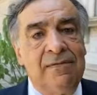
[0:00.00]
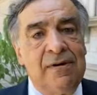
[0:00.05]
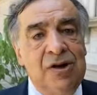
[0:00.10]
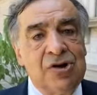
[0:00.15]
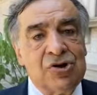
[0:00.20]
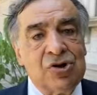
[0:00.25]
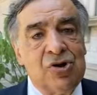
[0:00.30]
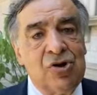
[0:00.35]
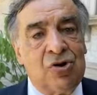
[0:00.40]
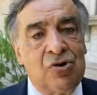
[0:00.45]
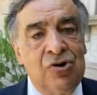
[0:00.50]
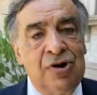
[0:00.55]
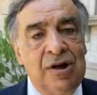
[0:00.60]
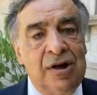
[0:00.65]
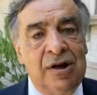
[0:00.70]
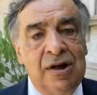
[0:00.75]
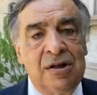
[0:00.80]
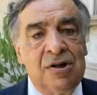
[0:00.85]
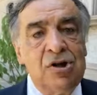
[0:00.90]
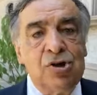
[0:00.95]
finiscono con
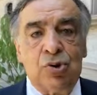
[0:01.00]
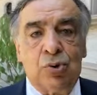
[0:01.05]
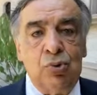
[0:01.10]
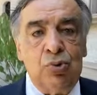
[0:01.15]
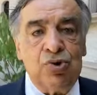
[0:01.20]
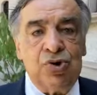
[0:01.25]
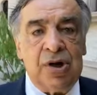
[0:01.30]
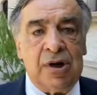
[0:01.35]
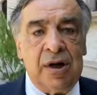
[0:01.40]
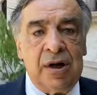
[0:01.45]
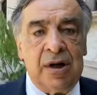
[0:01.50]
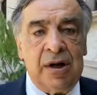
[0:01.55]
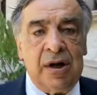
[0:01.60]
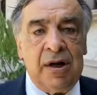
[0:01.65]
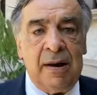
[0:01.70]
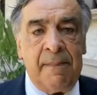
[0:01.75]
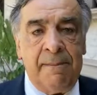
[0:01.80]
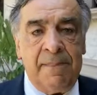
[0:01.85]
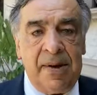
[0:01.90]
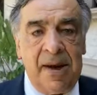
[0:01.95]
il distruggere
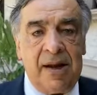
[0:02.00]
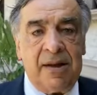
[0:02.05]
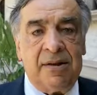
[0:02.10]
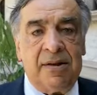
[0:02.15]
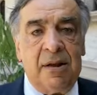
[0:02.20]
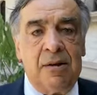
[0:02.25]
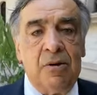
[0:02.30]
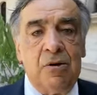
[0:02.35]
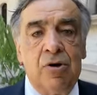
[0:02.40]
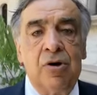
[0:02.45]
l'ambiente.